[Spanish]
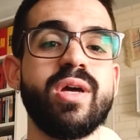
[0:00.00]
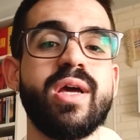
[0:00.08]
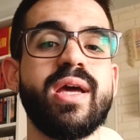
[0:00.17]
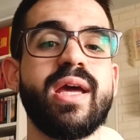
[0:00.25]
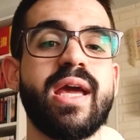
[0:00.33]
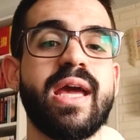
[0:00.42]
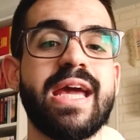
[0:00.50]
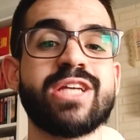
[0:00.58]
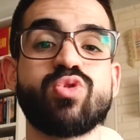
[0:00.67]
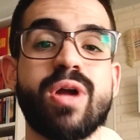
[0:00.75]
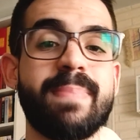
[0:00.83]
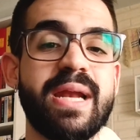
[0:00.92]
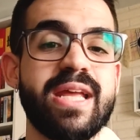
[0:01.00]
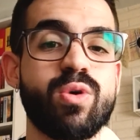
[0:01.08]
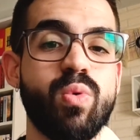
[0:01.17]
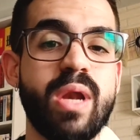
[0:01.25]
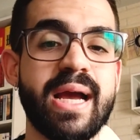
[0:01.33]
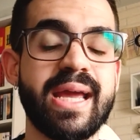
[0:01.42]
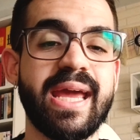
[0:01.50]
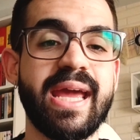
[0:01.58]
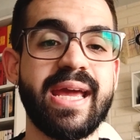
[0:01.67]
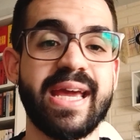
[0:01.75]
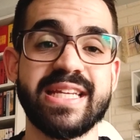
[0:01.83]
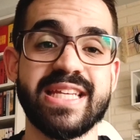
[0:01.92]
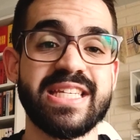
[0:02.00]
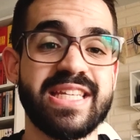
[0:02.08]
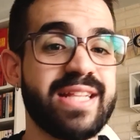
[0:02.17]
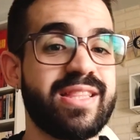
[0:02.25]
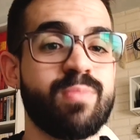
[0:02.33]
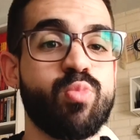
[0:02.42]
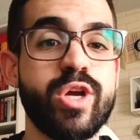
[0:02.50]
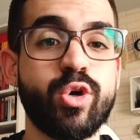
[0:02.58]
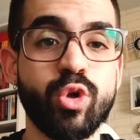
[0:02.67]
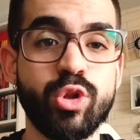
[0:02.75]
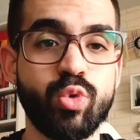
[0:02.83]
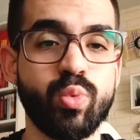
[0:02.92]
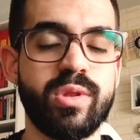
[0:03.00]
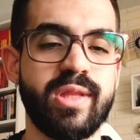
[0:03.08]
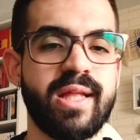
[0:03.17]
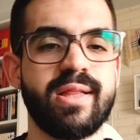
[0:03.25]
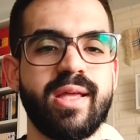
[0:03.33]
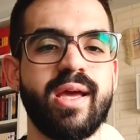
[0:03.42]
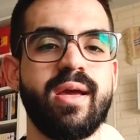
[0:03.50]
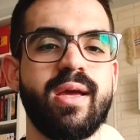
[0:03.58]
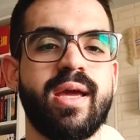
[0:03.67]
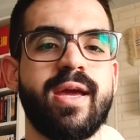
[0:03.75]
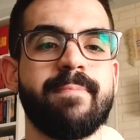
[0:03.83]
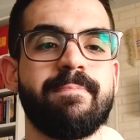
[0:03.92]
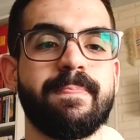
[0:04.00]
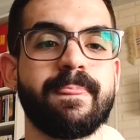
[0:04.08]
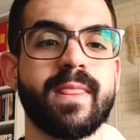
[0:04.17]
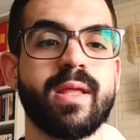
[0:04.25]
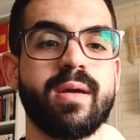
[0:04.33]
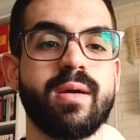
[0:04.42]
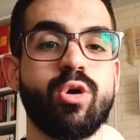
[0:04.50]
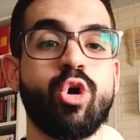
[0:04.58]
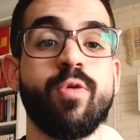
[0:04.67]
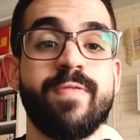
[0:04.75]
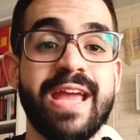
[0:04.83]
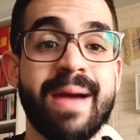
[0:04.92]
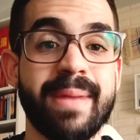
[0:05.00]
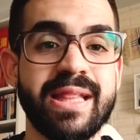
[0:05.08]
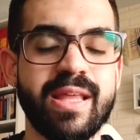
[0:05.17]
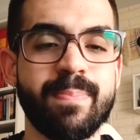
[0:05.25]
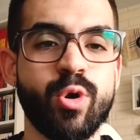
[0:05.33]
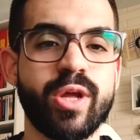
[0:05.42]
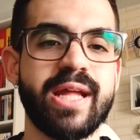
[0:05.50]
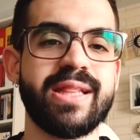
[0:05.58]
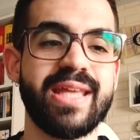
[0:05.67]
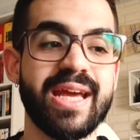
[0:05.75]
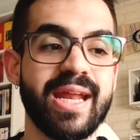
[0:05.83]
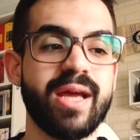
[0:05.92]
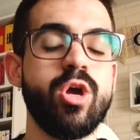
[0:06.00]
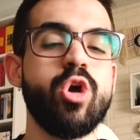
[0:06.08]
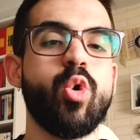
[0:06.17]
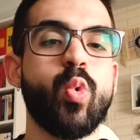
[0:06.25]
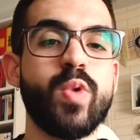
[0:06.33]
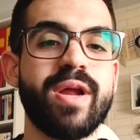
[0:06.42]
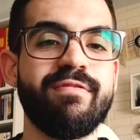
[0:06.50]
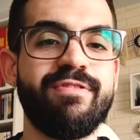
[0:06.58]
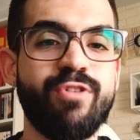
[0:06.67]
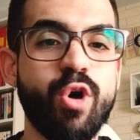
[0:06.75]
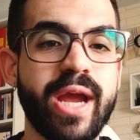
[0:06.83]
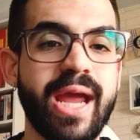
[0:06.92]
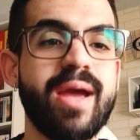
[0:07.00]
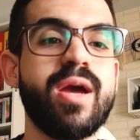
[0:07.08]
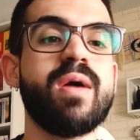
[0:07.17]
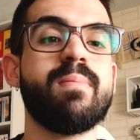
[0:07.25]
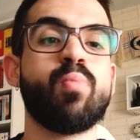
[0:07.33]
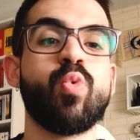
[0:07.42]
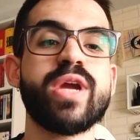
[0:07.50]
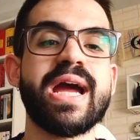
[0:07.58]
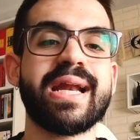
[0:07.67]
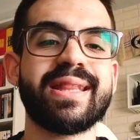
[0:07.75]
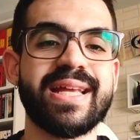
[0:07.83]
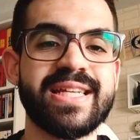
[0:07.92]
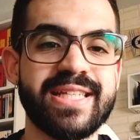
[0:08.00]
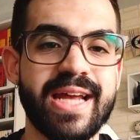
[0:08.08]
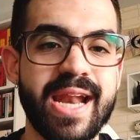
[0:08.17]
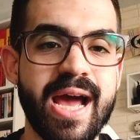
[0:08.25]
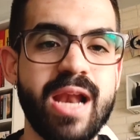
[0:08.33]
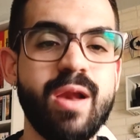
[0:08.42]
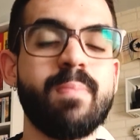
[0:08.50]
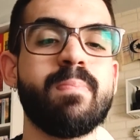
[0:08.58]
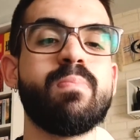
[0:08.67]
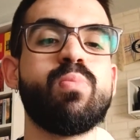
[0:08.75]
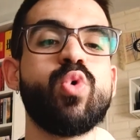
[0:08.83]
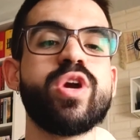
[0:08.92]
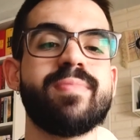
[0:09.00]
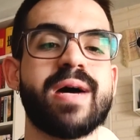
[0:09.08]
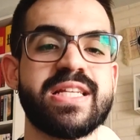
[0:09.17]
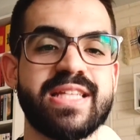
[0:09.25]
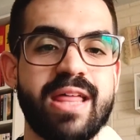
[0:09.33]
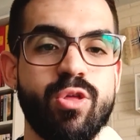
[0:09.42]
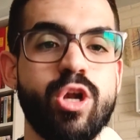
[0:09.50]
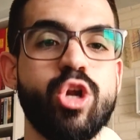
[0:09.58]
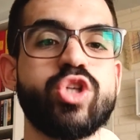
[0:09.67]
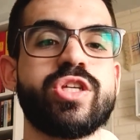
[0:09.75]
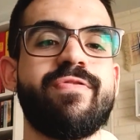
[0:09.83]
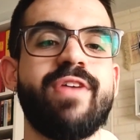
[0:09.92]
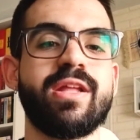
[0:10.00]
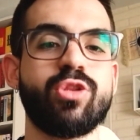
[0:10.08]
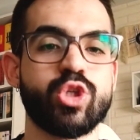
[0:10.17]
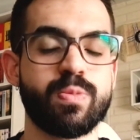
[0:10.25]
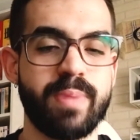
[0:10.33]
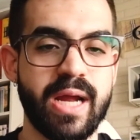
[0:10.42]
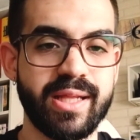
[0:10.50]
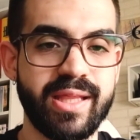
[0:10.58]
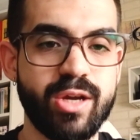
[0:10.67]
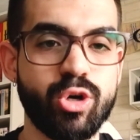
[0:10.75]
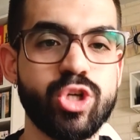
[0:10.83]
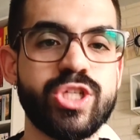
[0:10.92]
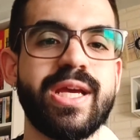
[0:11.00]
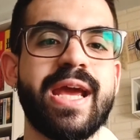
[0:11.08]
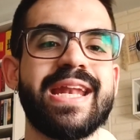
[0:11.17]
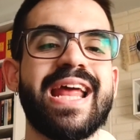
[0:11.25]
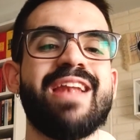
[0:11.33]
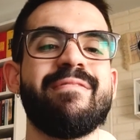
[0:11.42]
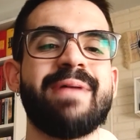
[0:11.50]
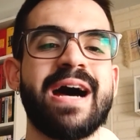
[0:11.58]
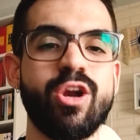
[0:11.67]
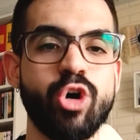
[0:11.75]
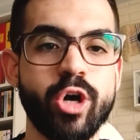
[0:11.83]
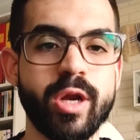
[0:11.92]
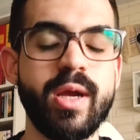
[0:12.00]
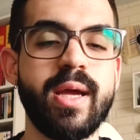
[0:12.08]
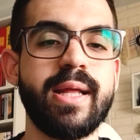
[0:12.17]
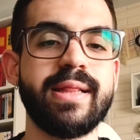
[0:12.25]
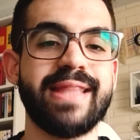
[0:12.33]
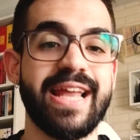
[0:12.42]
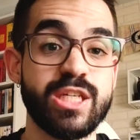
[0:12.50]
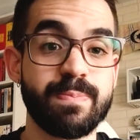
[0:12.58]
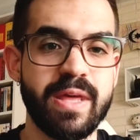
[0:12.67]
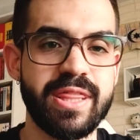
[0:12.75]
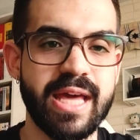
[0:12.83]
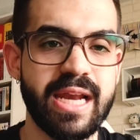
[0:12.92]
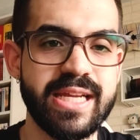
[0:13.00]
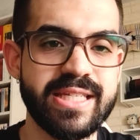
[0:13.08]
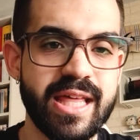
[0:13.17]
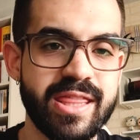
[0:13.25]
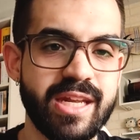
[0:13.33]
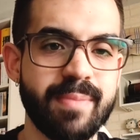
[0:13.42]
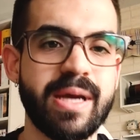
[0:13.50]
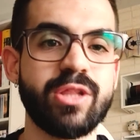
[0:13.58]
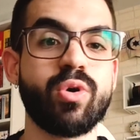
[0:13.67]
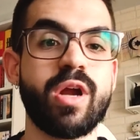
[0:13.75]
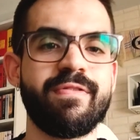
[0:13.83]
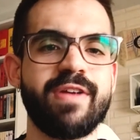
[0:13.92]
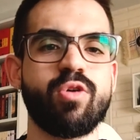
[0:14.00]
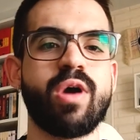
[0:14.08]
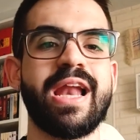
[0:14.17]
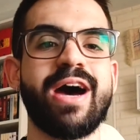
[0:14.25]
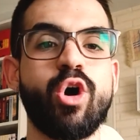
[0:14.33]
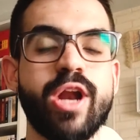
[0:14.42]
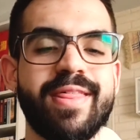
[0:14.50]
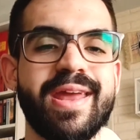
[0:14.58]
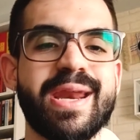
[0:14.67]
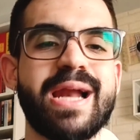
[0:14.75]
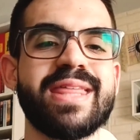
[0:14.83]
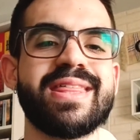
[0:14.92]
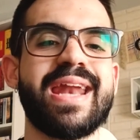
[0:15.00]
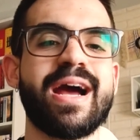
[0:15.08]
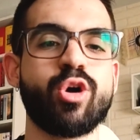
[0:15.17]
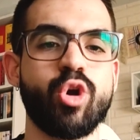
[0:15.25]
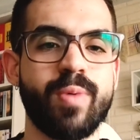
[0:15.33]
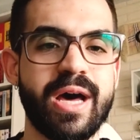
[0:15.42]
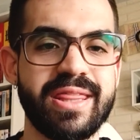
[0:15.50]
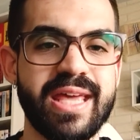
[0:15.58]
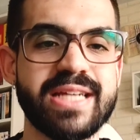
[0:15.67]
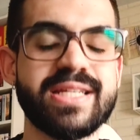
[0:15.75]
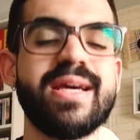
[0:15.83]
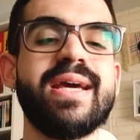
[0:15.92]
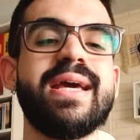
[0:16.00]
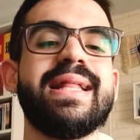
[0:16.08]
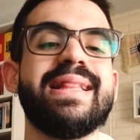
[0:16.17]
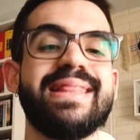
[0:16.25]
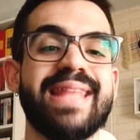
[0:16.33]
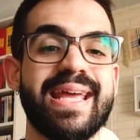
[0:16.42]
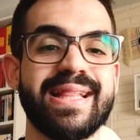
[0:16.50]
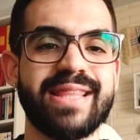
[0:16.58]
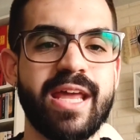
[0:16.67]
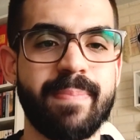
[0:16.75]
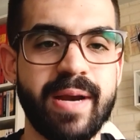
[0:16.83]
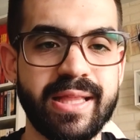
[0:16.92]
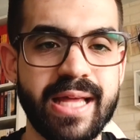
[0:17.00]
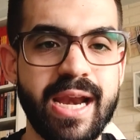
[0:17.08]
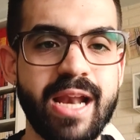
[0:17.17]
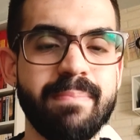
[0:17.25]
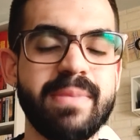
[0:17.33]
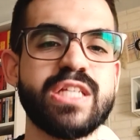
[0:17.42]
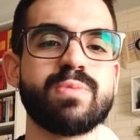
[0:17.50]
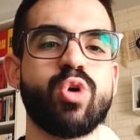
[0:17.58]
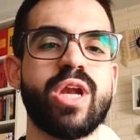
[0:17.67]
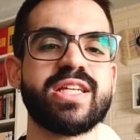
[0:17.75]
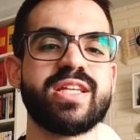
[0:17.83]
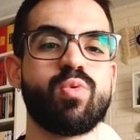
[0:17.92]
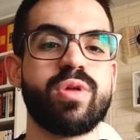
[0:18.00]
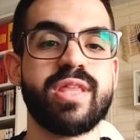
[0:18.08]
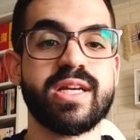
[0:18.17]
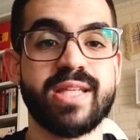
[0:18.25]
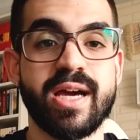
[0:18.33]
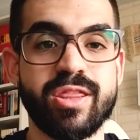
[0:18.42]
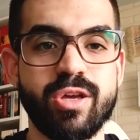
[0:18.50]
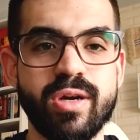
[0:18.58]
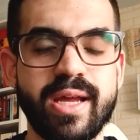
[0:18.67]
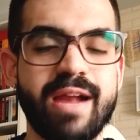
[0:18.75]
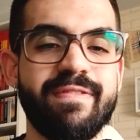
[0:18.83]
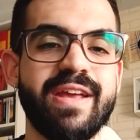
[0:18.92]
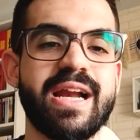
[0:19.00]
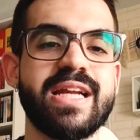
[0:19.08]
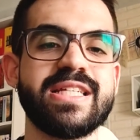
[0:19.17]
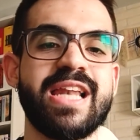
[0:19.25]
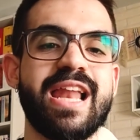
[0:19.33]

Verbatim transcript: eh, es una película que, se siente muy contundente, em, obviamente porque tiene un enfoque muy artesanal, muy basado en los efectos prácticos, en el valor del especialista cinematográfico a la hora de realizar acrobacias, de interpretar él mismo las secuencias de acción, que al final es la